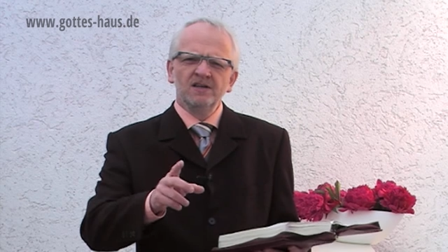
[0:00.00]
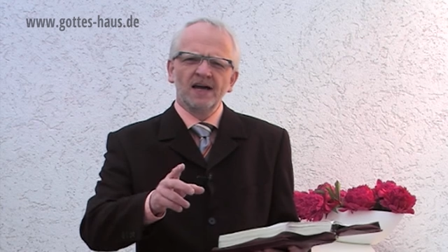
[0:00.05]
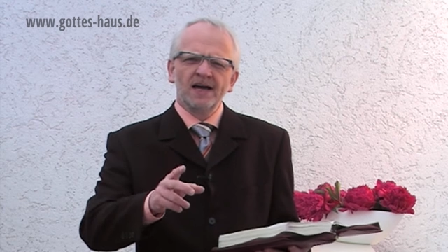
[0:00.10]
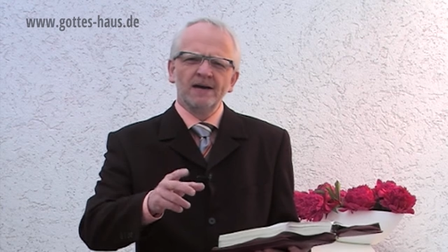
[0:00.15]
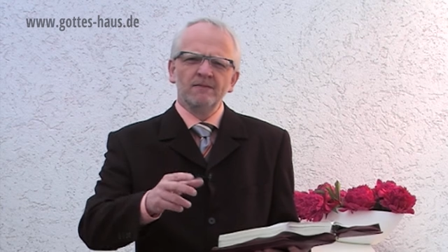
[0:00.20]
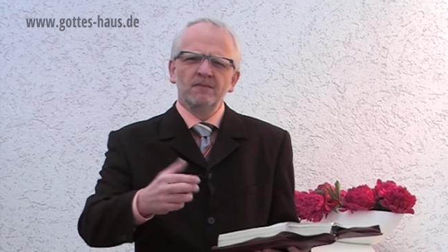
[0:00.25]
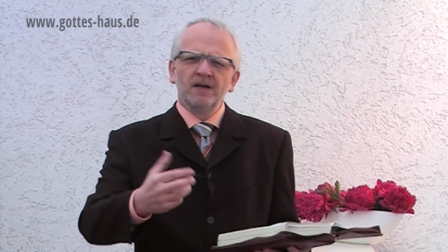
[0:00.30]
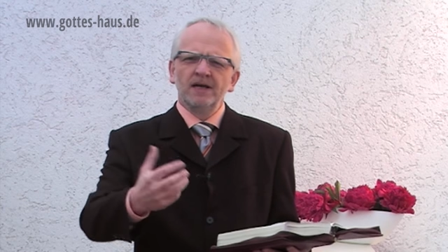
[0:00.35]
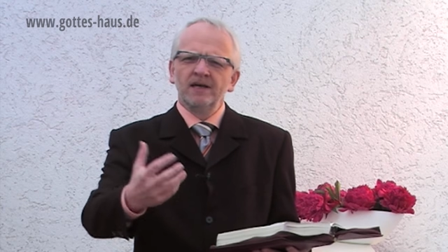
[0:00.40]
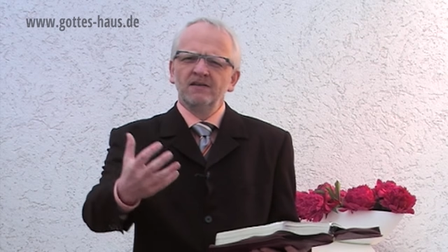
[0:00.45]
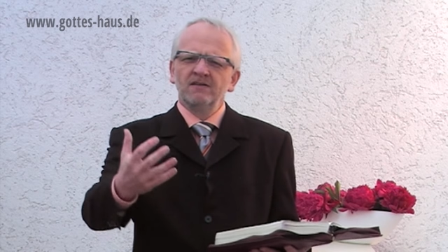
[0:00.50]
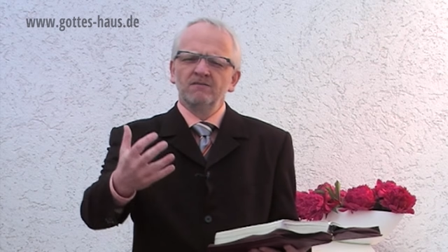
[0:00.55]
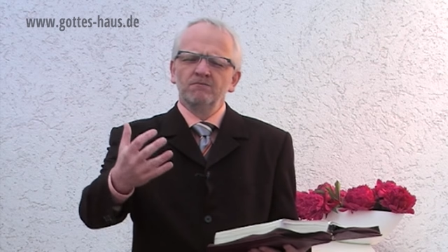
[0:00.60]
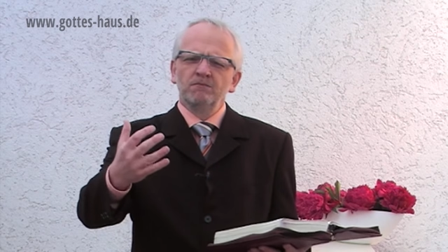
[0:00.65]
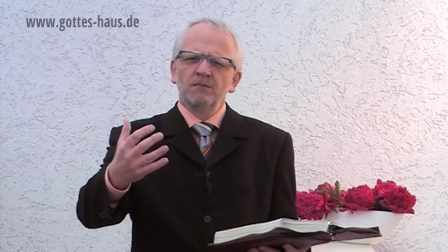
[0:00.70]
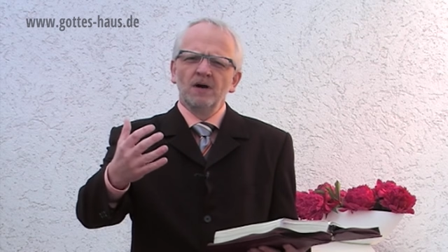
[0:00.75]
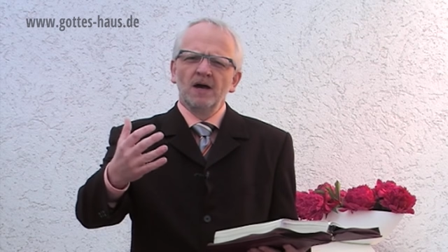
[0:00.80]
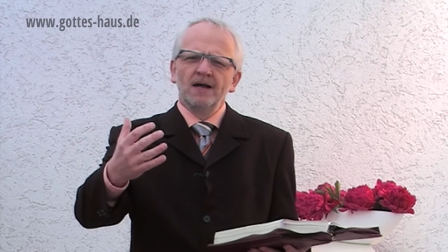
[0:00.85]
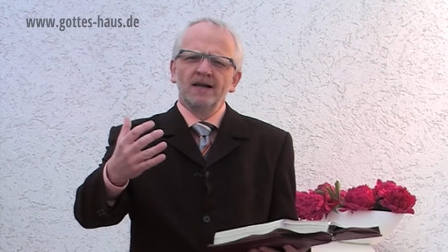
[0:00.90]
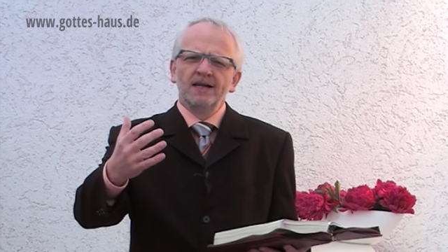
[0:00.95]
in deinem
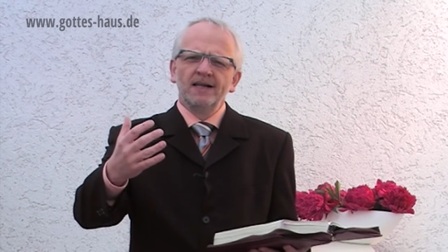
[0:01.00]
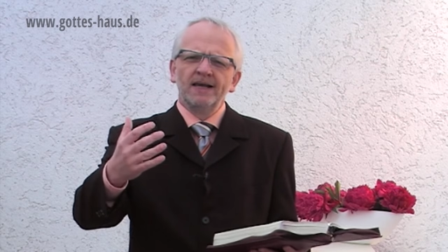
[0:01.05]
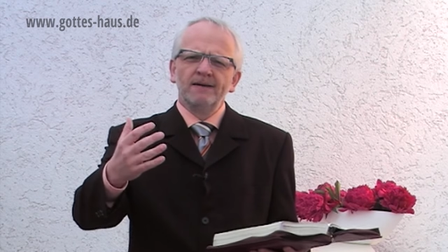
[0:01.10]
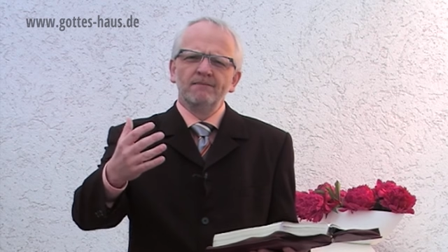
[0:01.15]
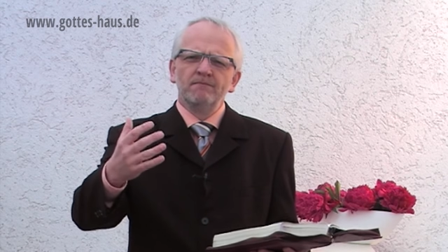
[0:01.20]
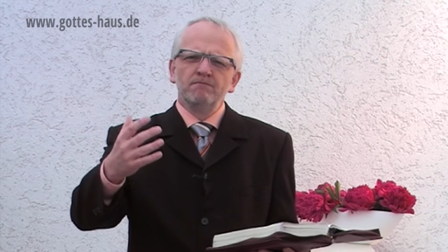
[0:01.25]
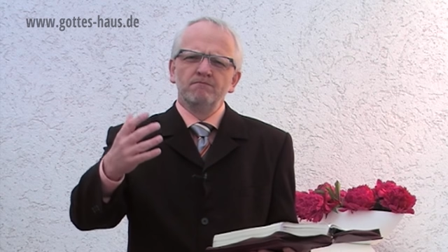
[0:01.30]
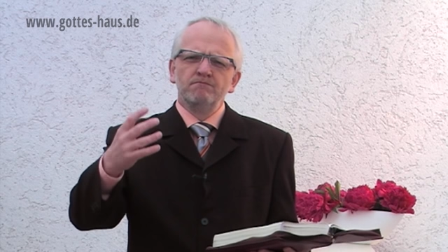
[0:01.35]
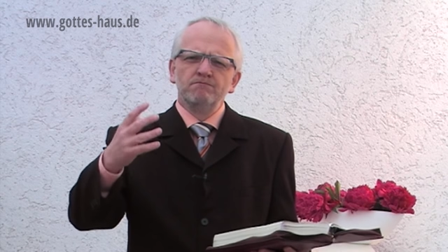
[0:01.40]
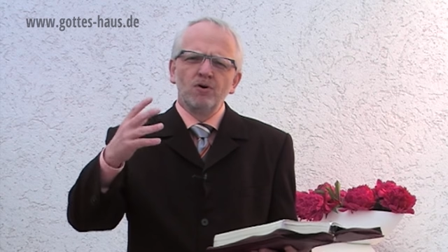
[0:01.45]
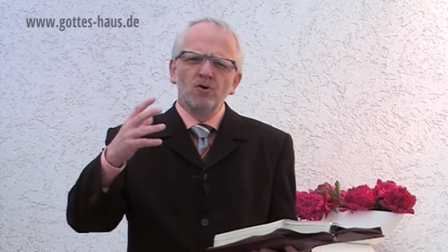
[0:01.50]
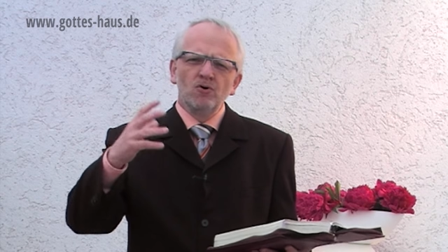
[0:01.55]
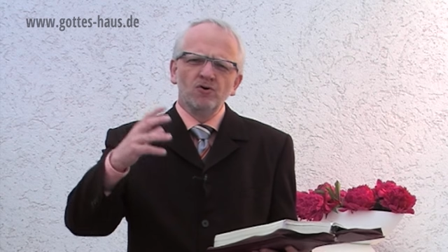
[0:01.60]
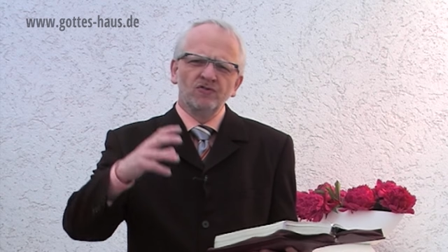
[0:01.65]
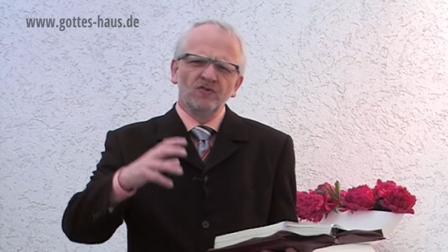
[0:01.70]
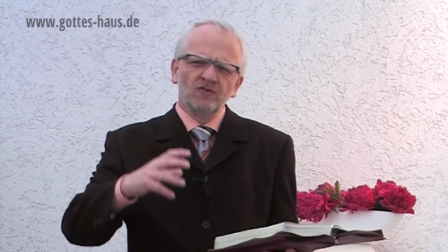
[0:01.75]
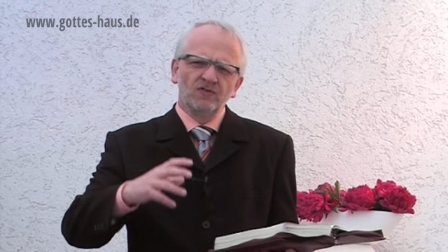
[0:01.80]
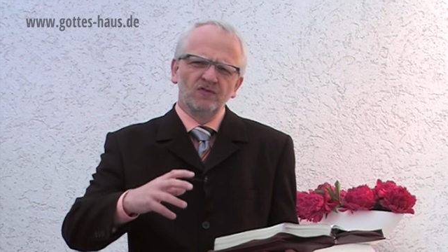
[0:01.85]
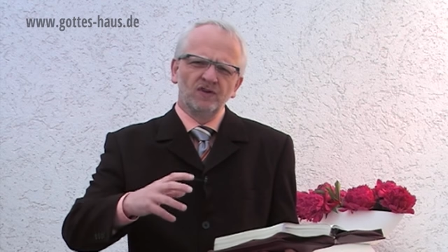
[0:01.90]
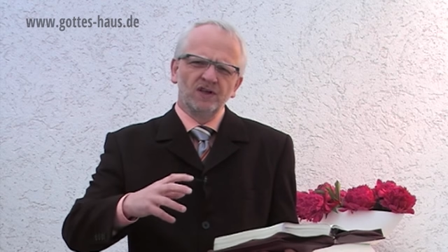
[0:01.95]
Leben
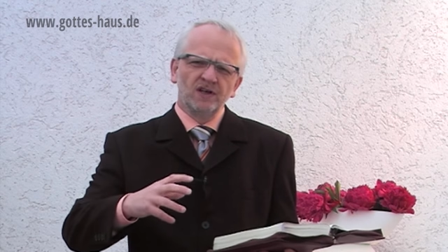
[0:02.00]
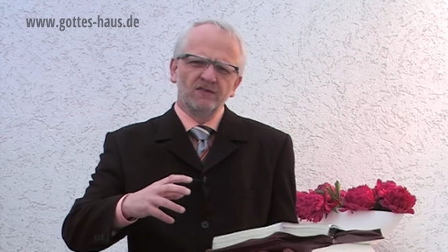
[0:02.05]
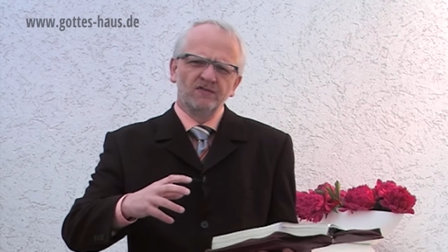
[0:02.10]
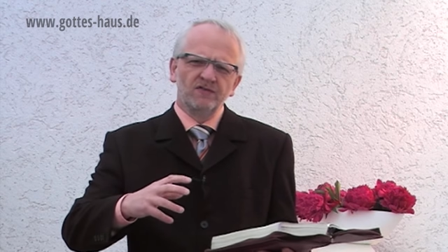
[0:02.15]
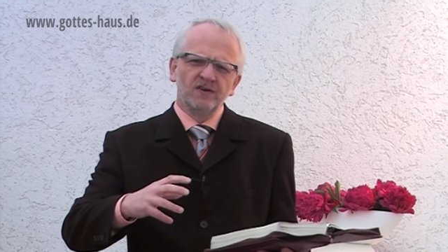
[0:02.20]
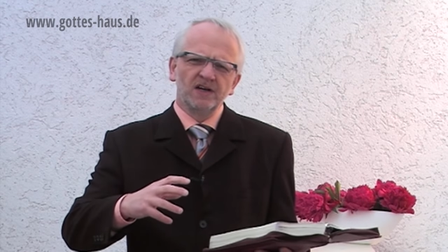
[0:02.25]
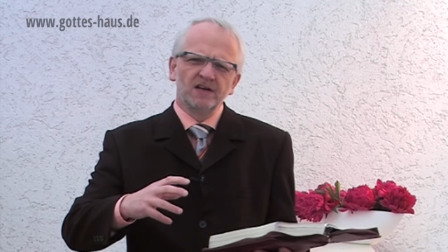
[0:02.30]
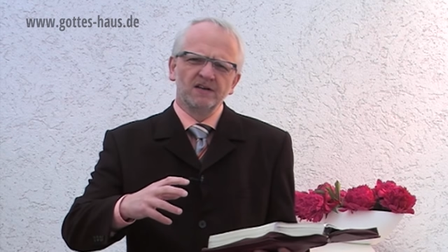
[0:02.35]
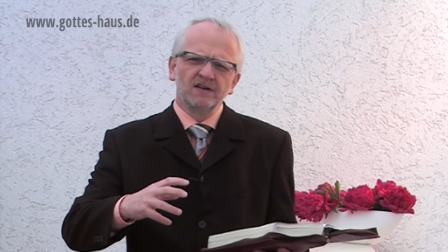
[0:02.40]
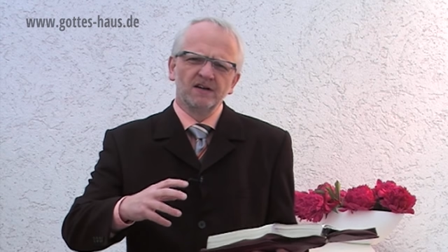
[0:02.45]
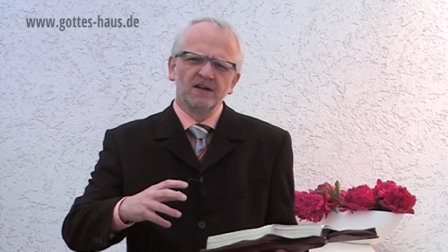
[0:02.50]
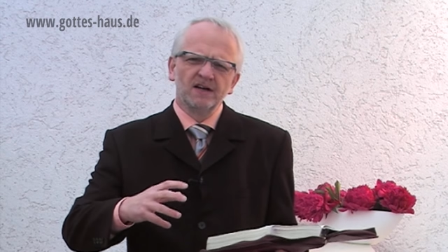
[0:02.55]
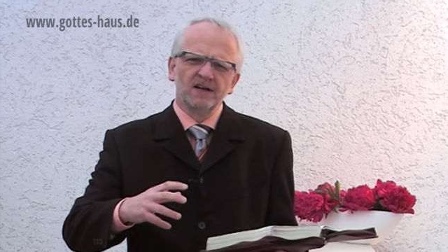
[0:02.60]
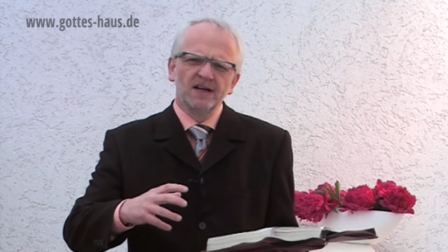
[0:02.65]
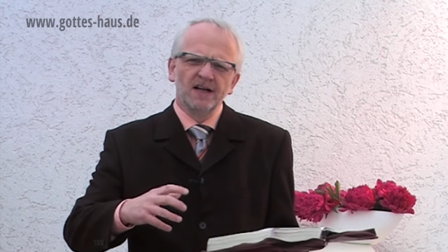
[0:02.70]
Böses widerfährt,